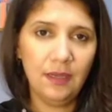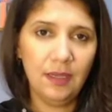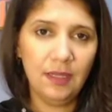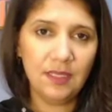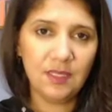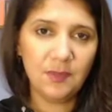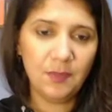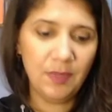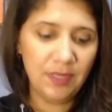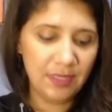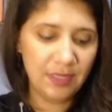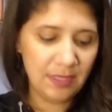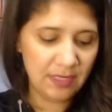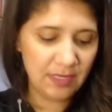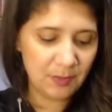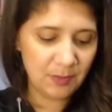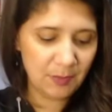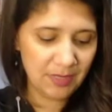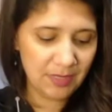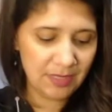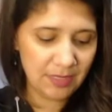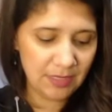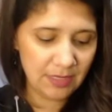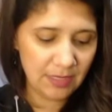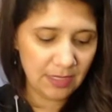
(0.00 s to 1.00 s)
As, pe as
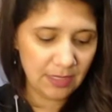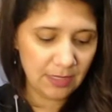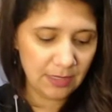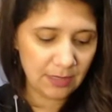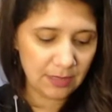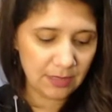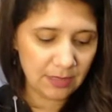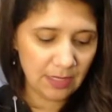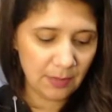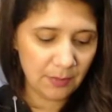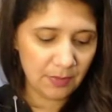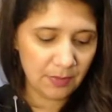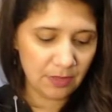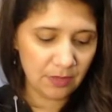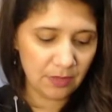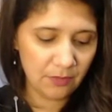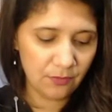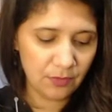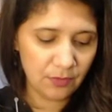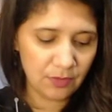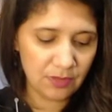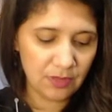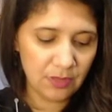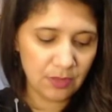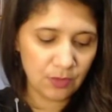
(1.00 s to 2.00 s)
pecinhas, tá? Para que
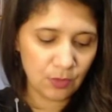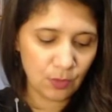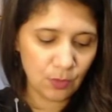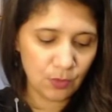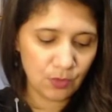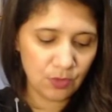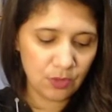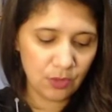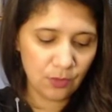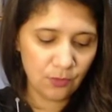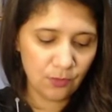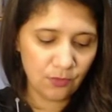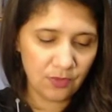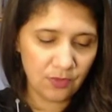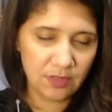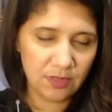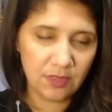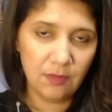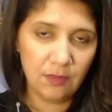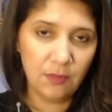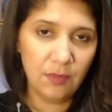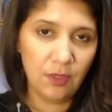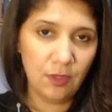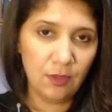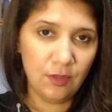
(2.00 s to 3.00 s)
vocês consigam fazer
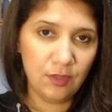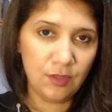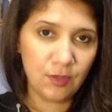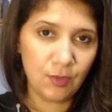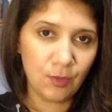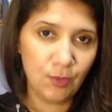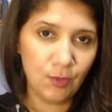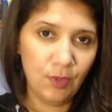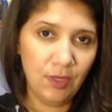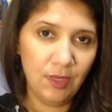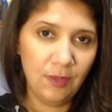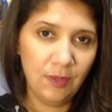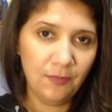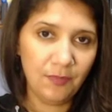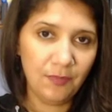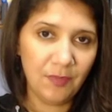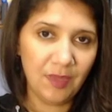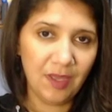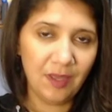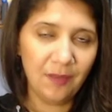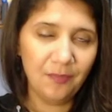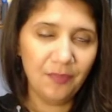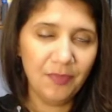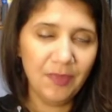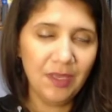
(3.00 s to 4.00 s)
a melhor escolha,
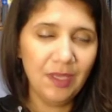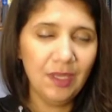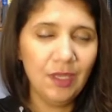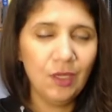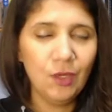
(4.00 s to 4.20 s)
tá?